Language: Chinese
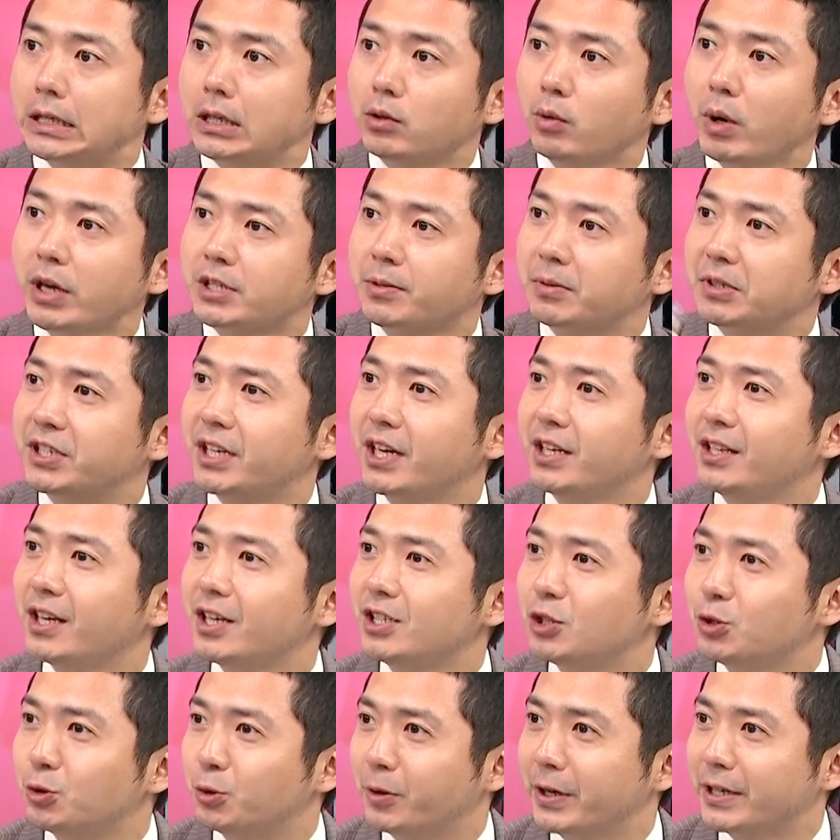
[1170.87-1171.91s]
为什么今天电
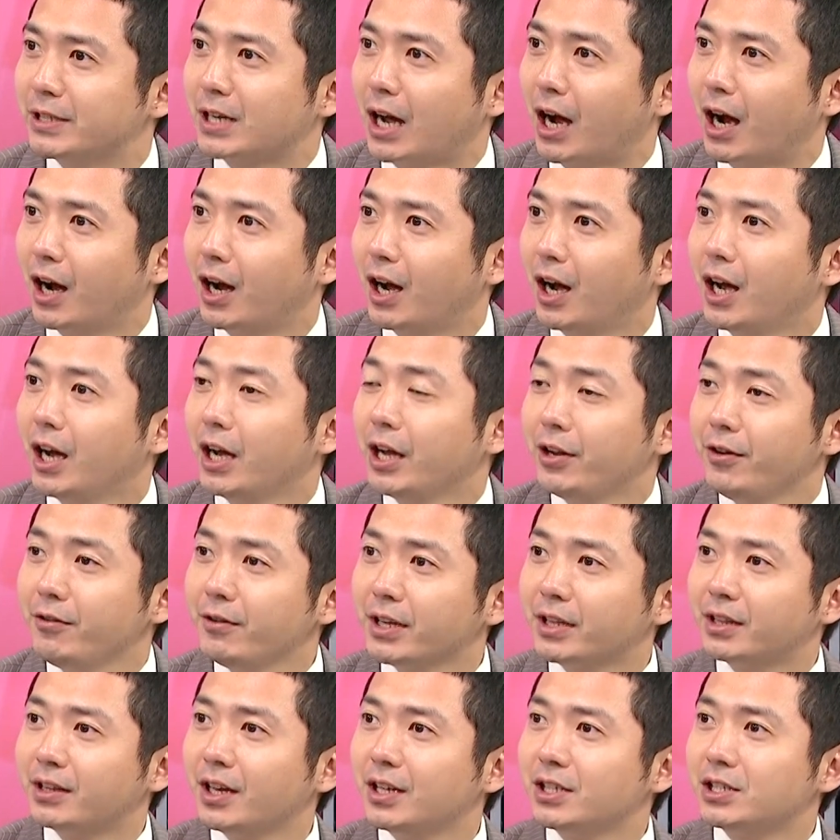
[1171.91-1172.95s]
信股会涨？对，
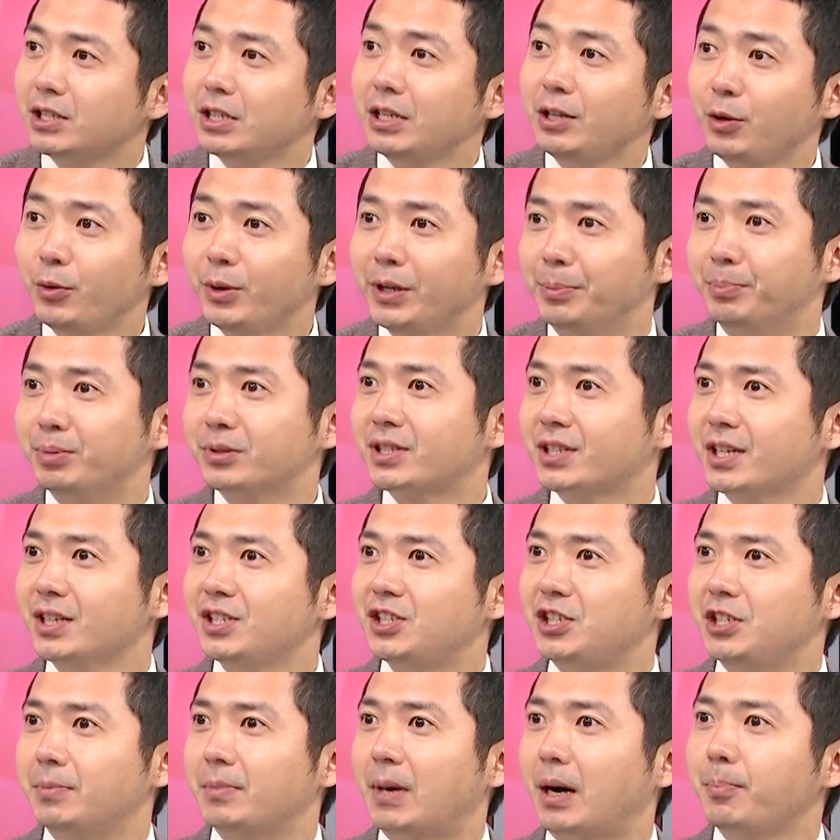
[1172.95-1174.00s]
因为你不升
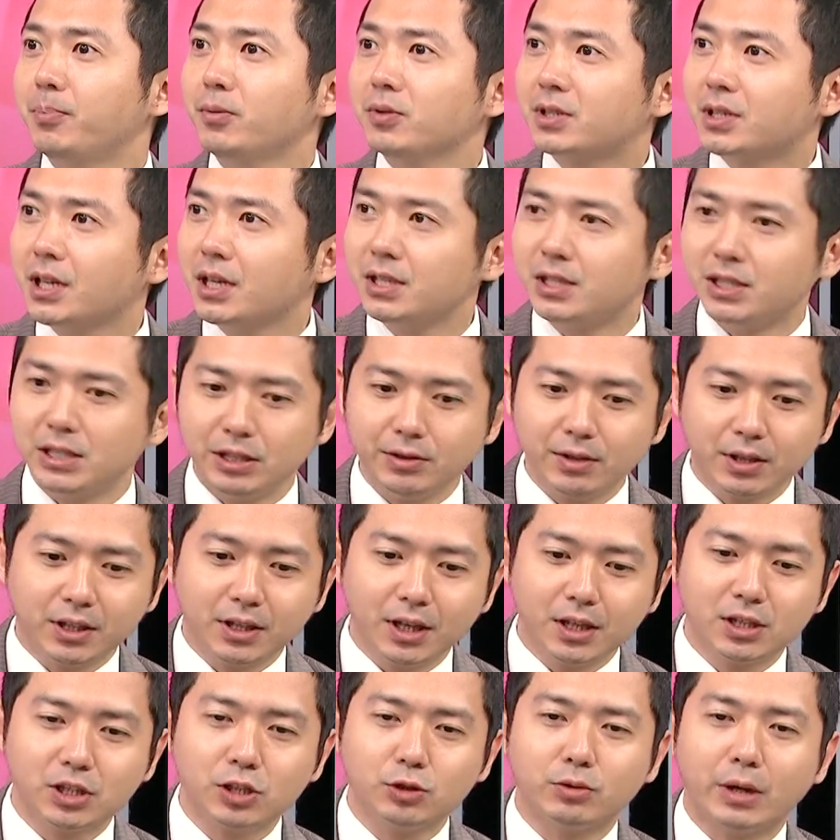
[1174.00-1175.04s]
息嘛，不升息，因为
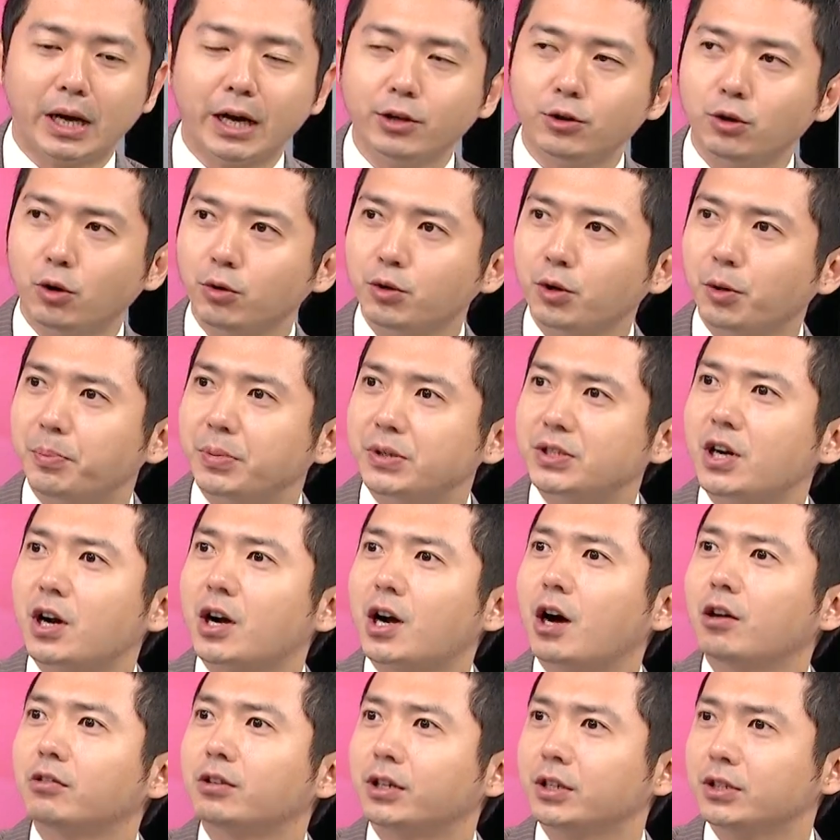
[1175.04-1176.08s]
电信股它拥有比较
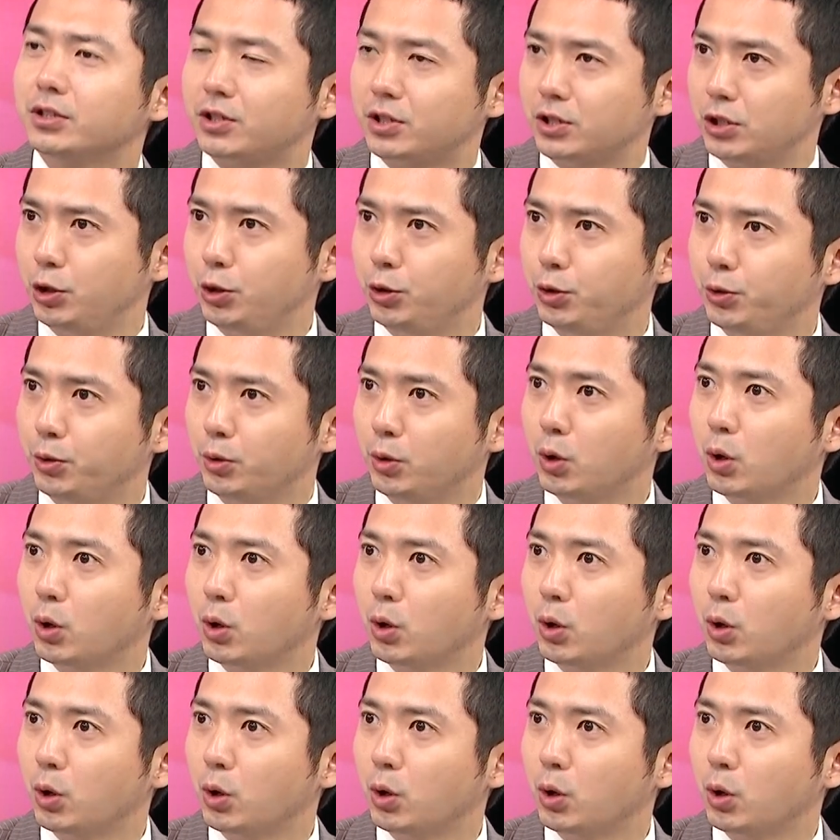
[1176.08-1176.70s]
高的一个殖利率，